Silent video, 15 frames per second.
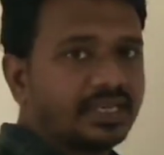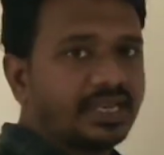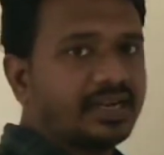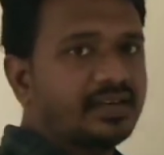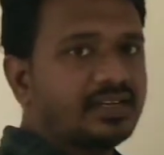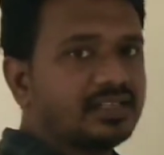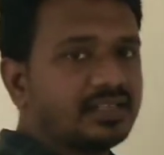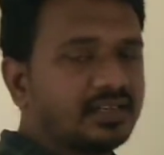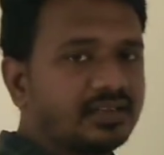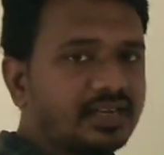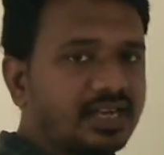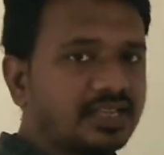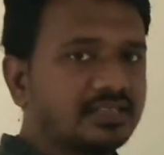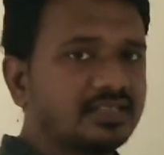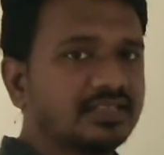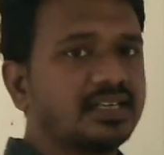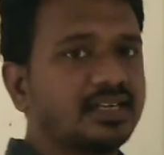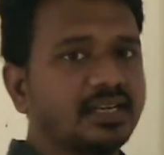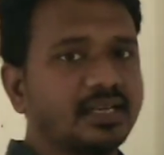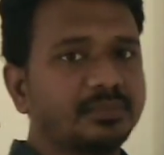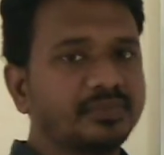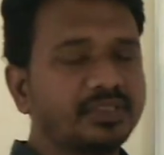కండిషనల్ క్లాజెస్
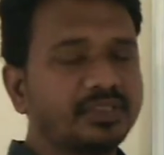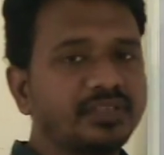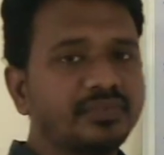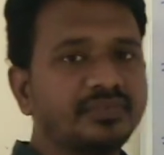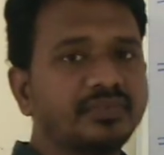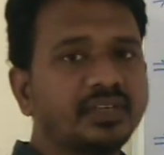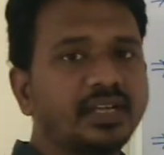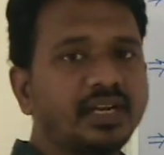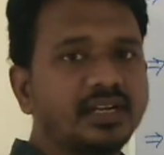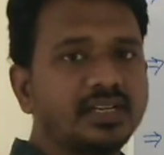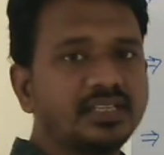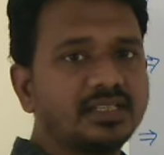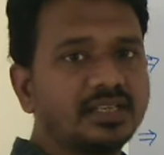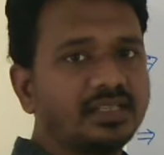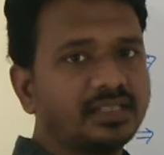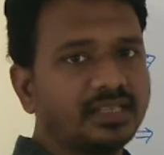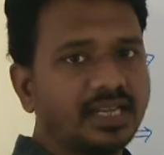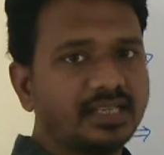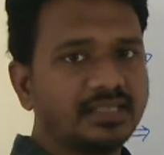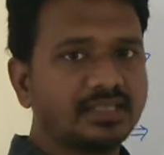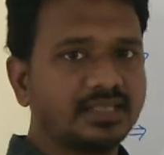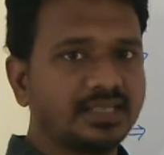అంటాం ఇఫ్ కండిషనల్
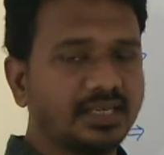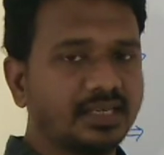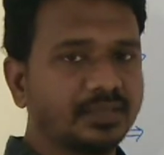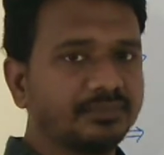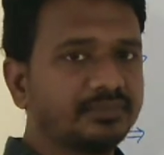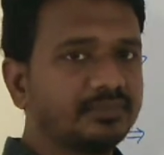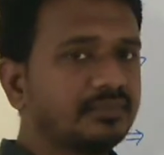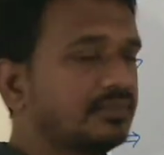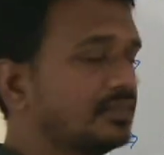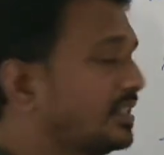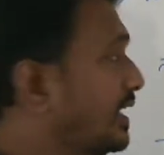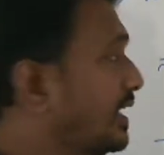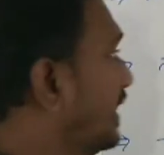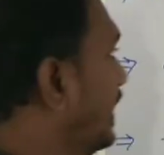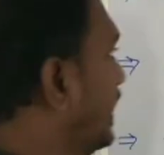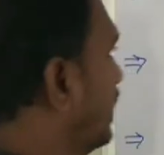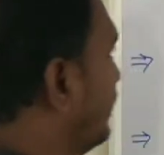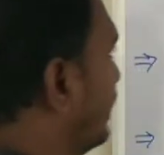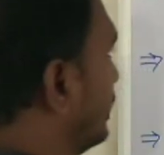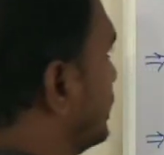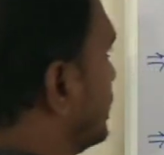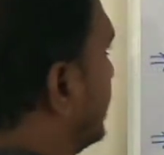క్లాజెస్ అంటాం సరే ఎలా ఫ్రేమ్